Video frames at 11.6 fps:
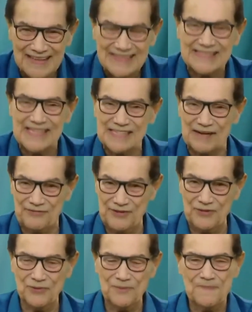ya han
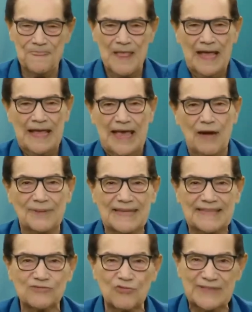visto que es una de
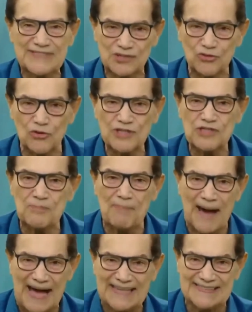las cuestiones
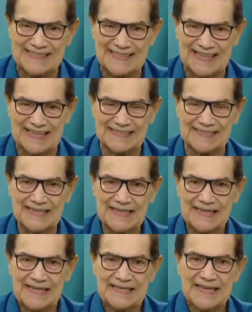básicas
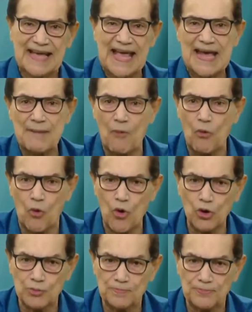de quien ama el
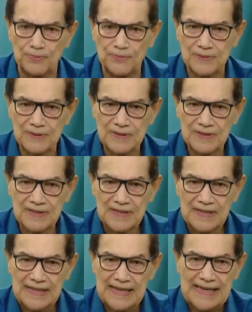cuerpo.
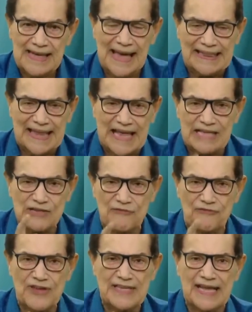Y la ley este
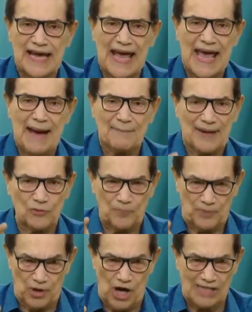divina es amar el
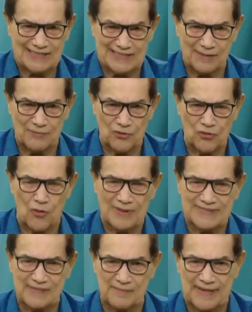prójimo como a
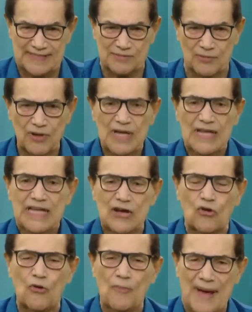sí mismo, y el
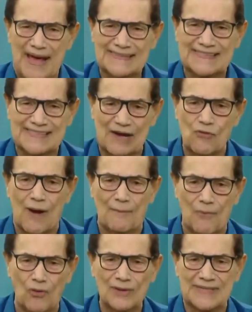amor a sí
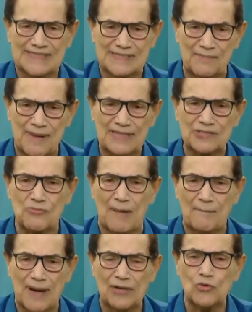mismo comienza
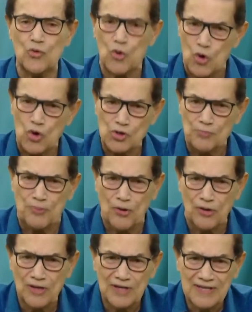amando el propio
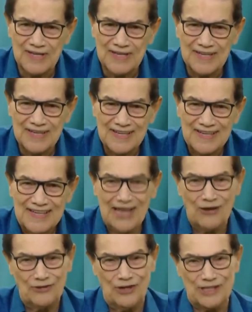cuerpo,
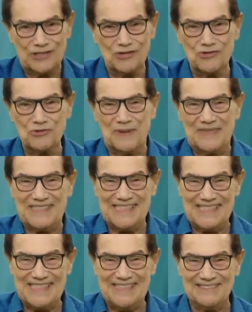que es nuestro
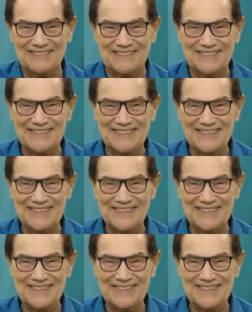hermano asno,